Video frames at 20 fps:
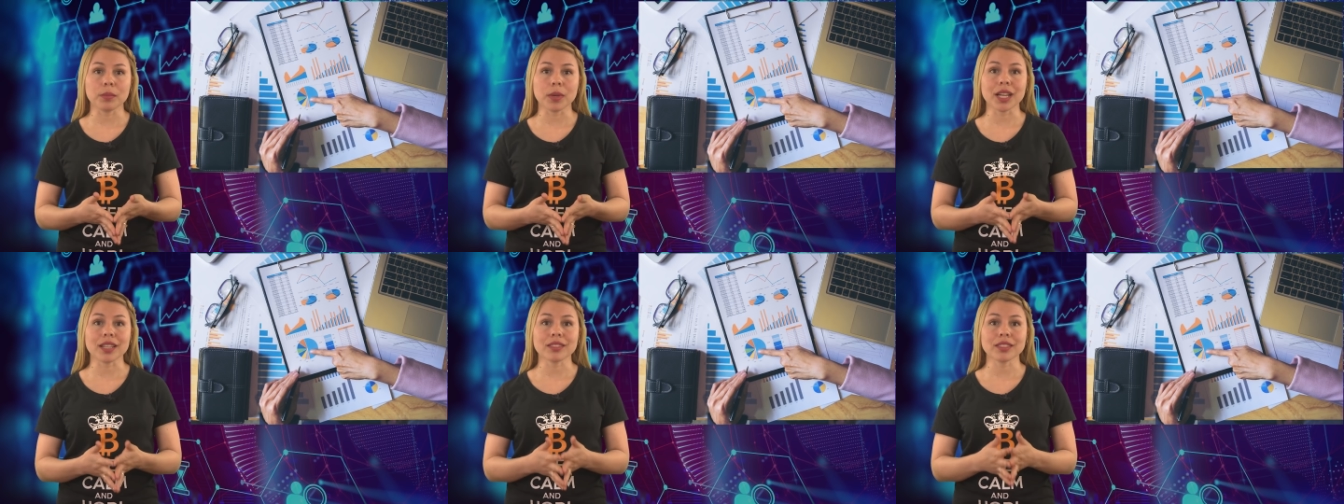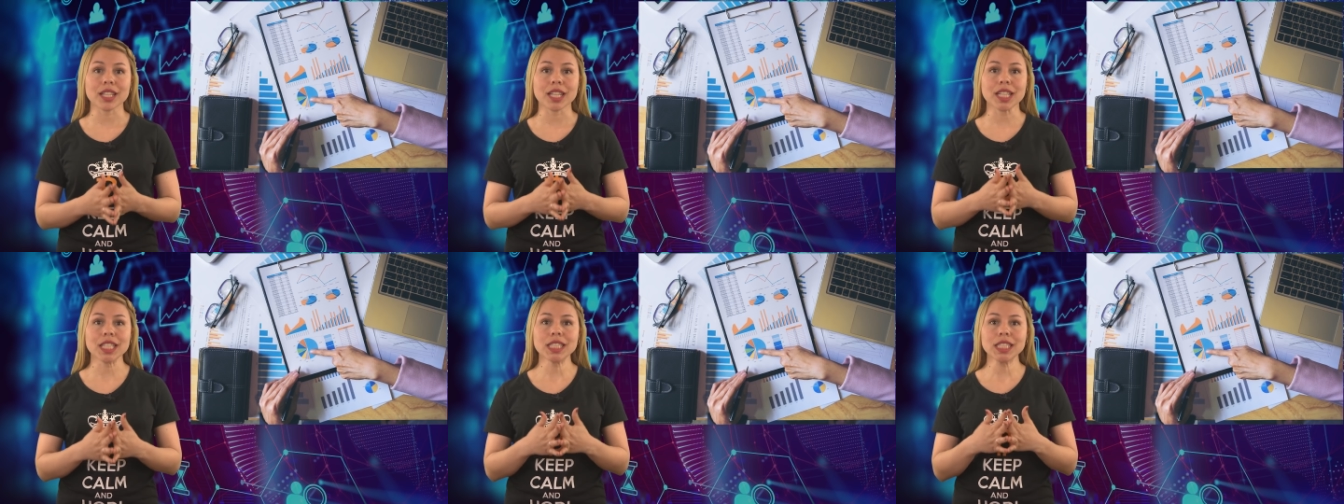para
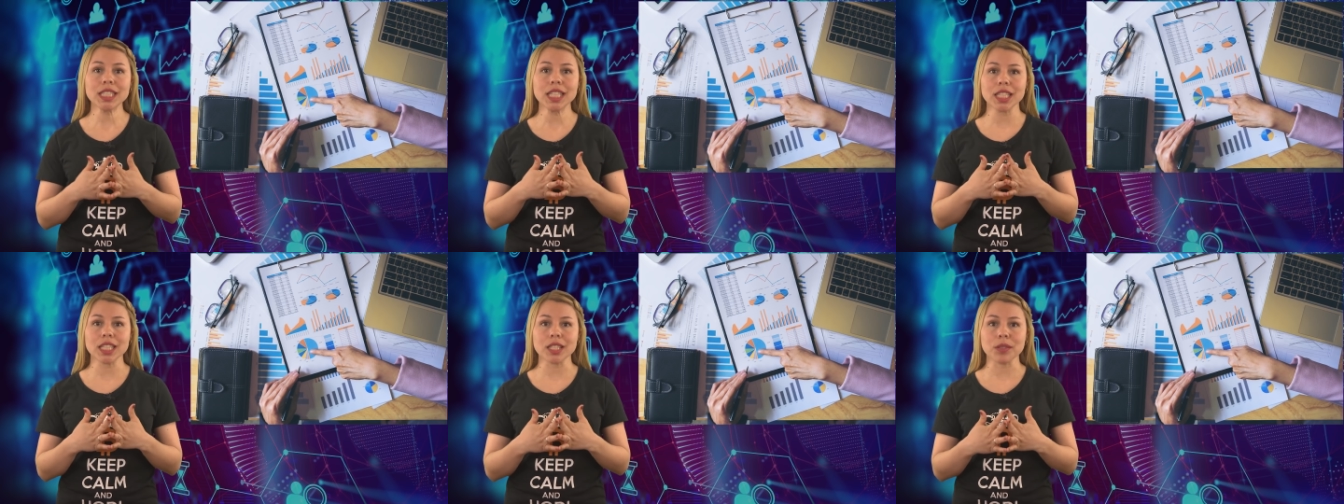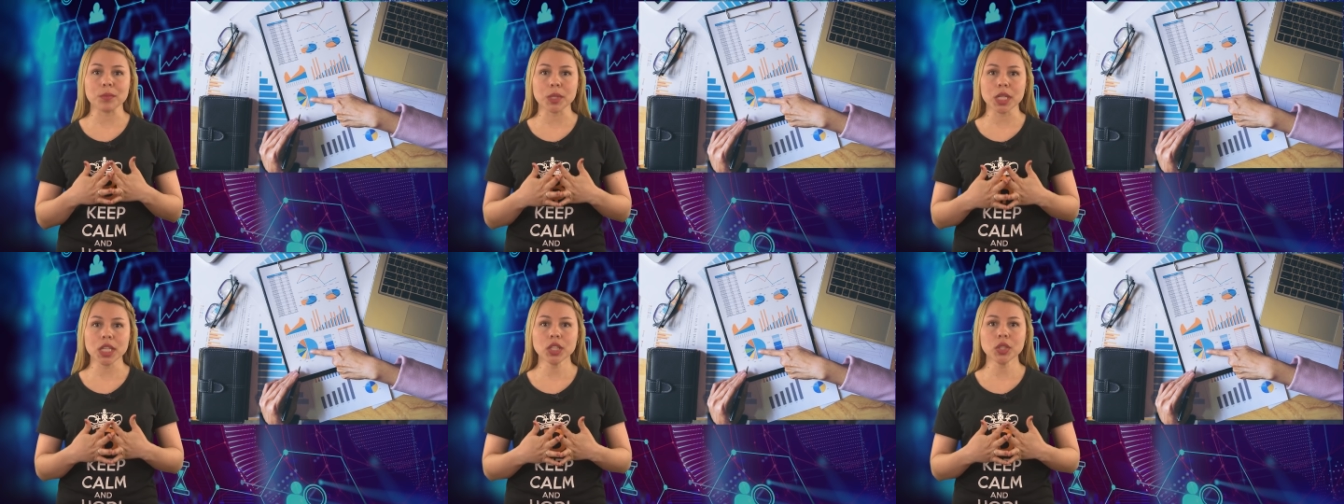hacer el
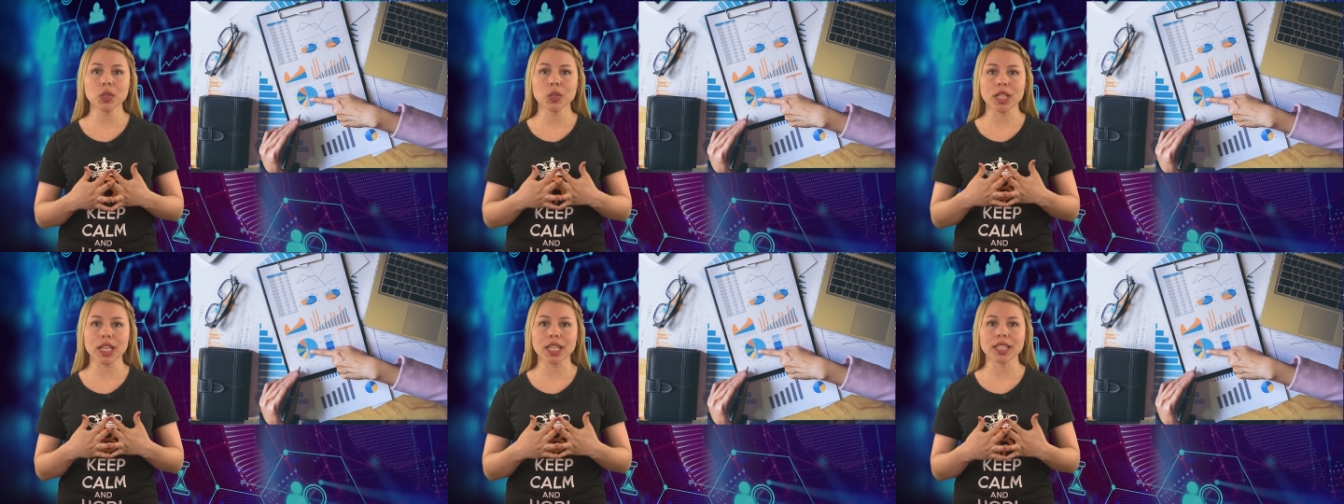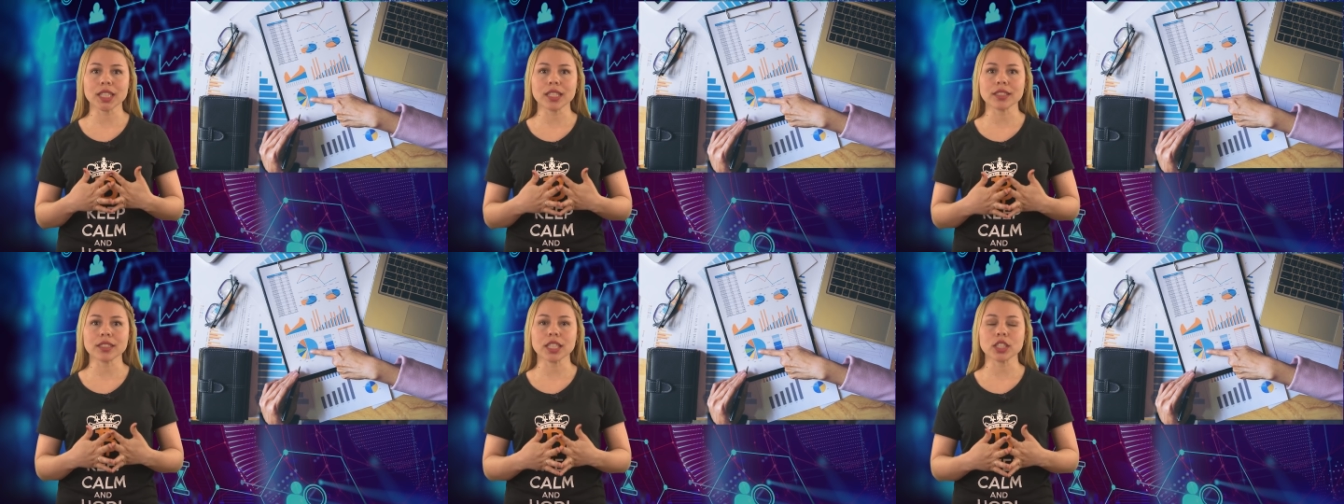seguimiento de
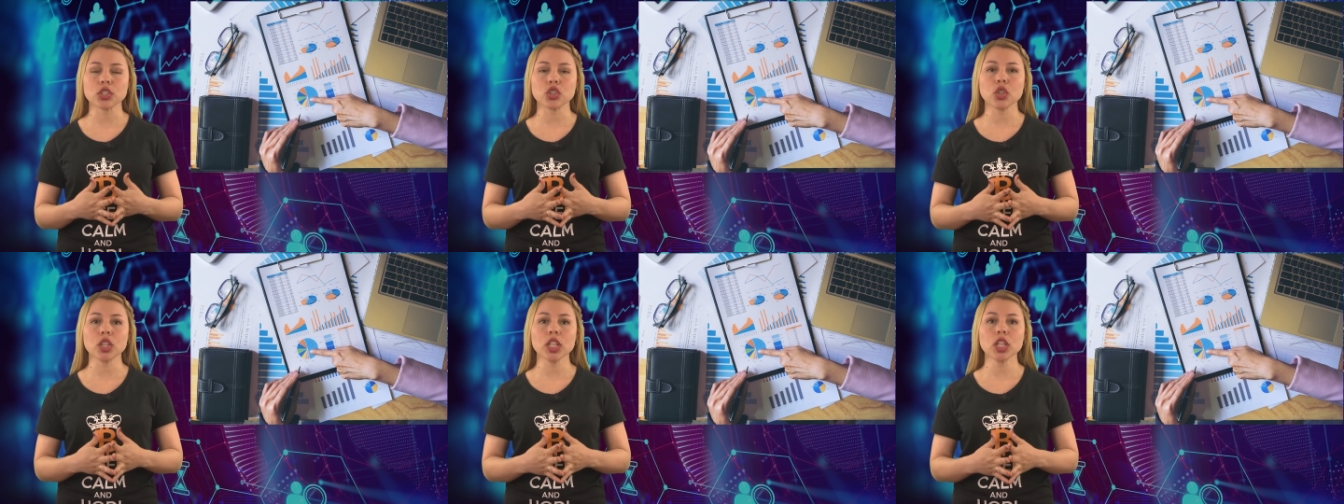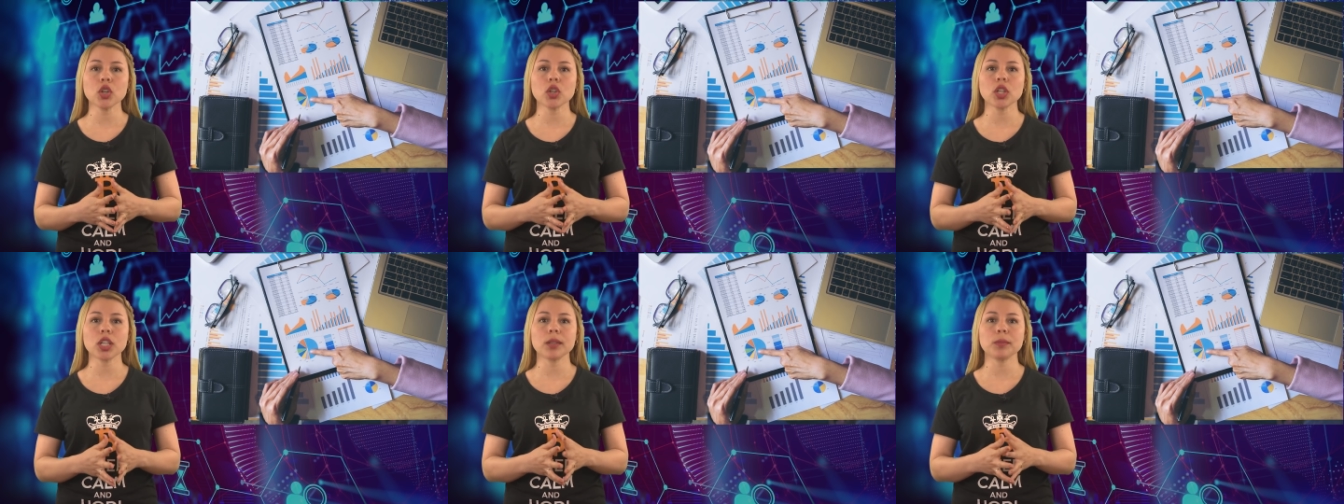las
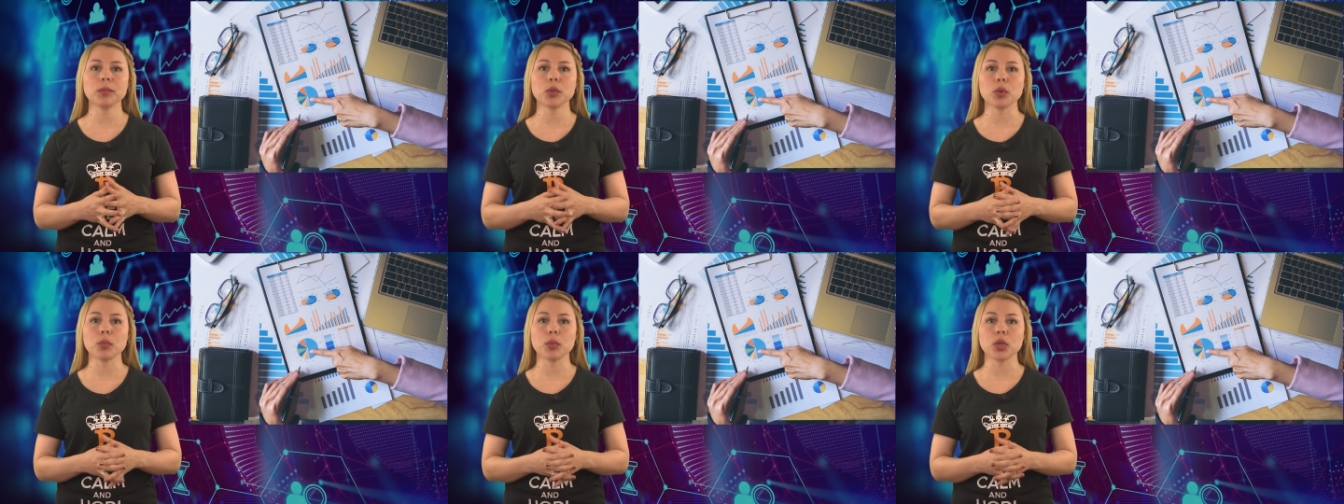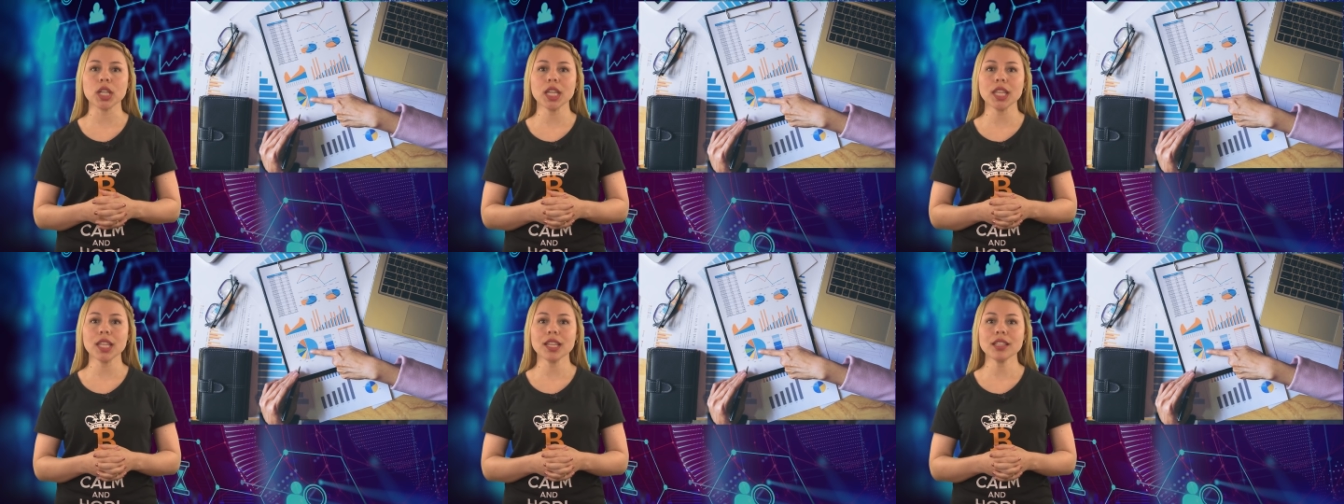transacciones con
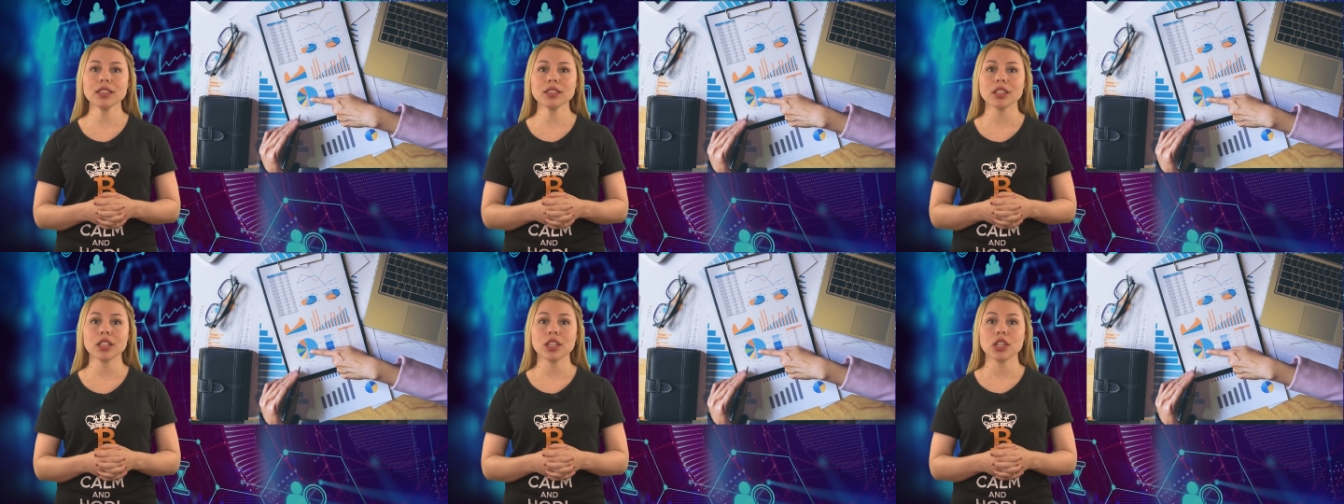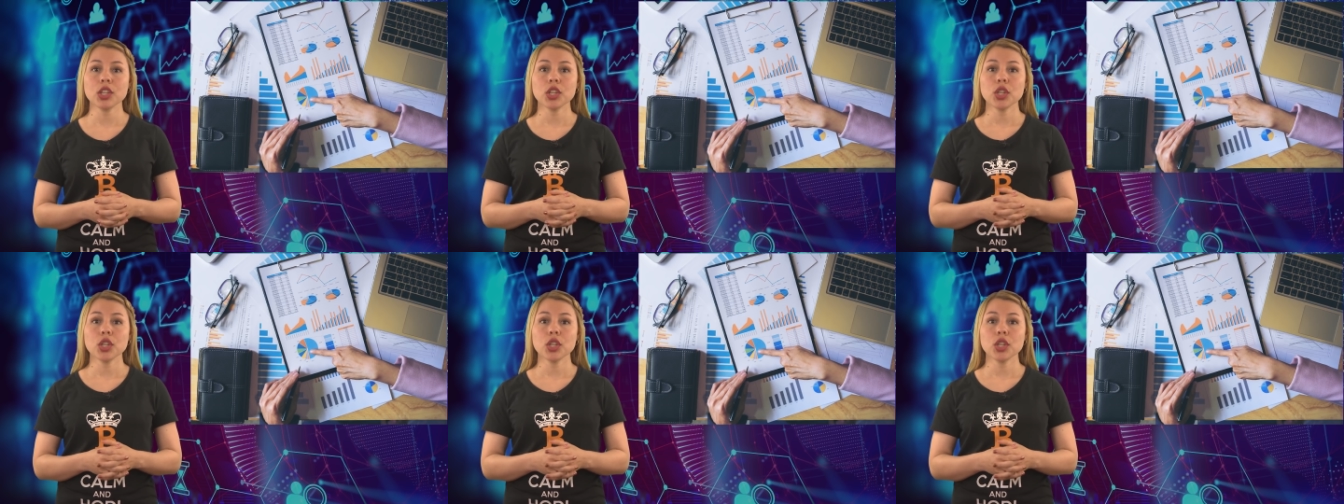criptomonedas,